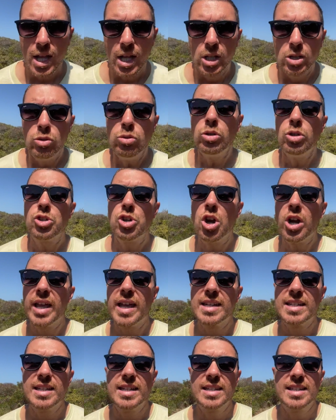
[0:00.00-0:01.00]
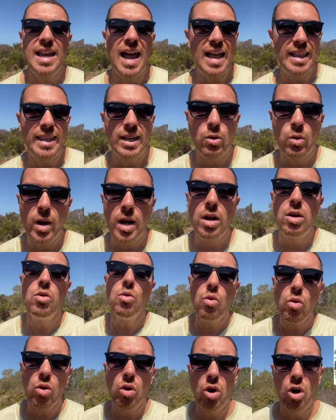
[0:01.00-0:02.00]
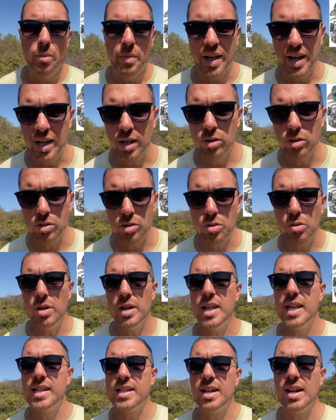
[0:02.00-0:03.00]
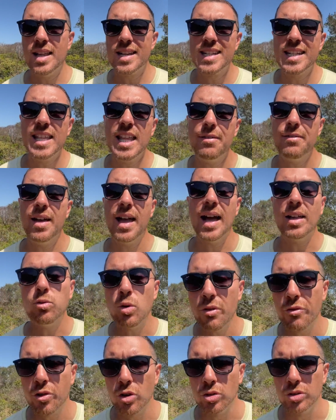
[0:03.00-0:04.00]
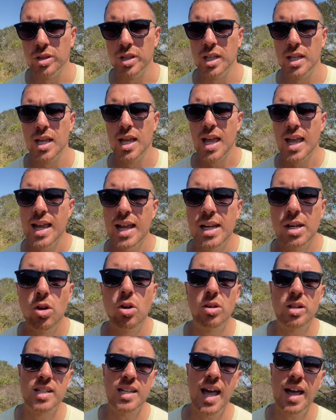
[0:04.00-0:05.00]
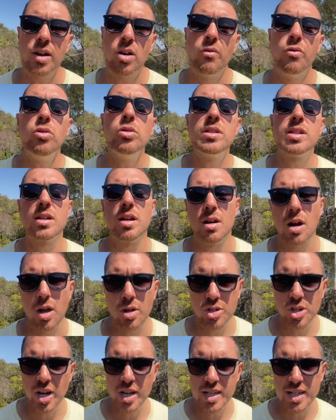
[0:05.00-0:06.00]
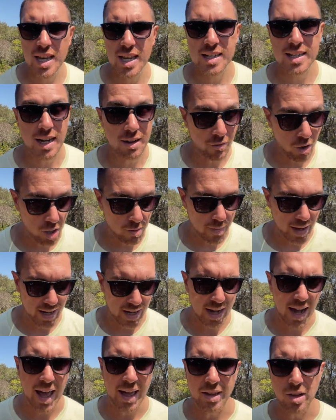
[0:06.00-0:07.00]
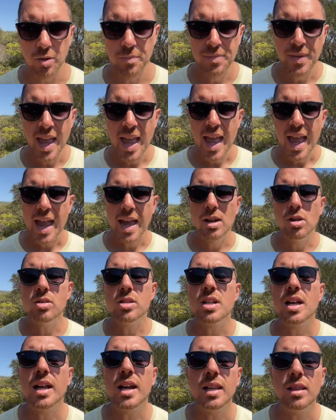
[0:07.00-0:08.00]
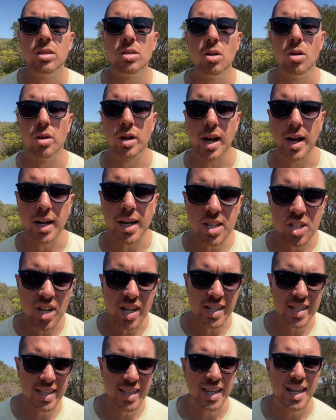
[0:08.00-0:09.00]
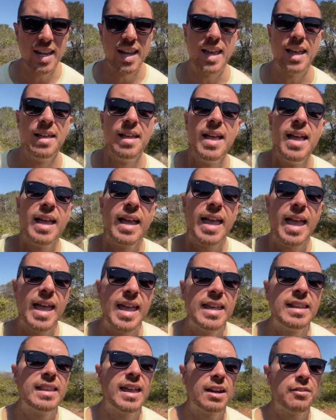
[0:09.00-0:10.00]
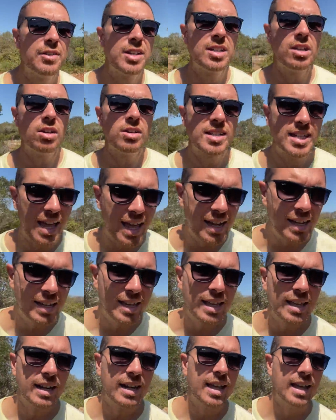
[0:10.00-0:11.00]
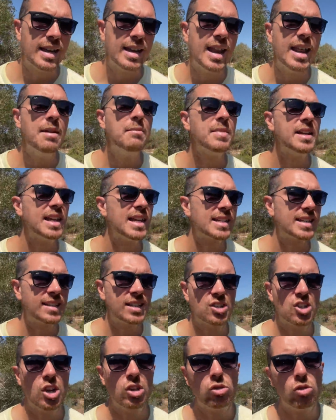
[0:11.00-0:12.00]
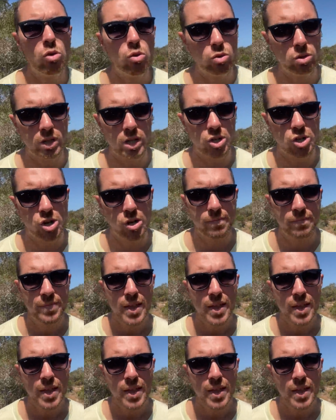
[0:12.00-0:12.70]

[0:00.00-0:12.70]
Tutto ciò che si sa di quel lungo periodo sull'isola si deve a due fonti, il corsaro Woods Rogers che salvò il marinaio e lo scrittore Richard Steele che intervistò Selkirk nel 1711.